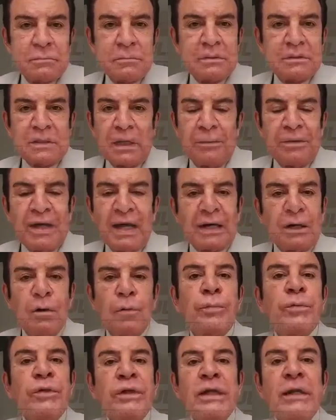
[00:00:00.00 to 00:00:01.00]
sabía que
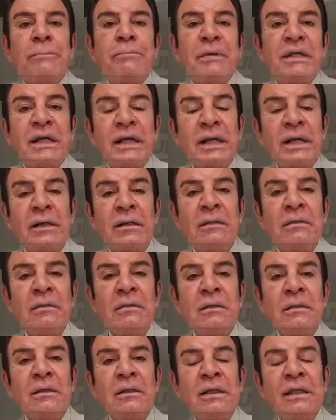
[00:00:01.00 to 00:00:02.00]
lo podían pescar
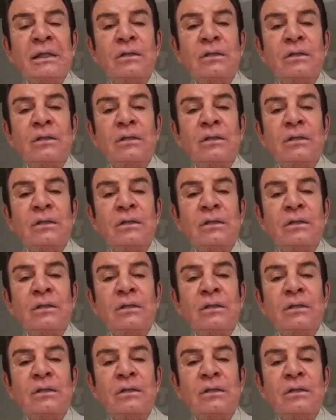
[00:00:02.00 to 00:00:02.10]
y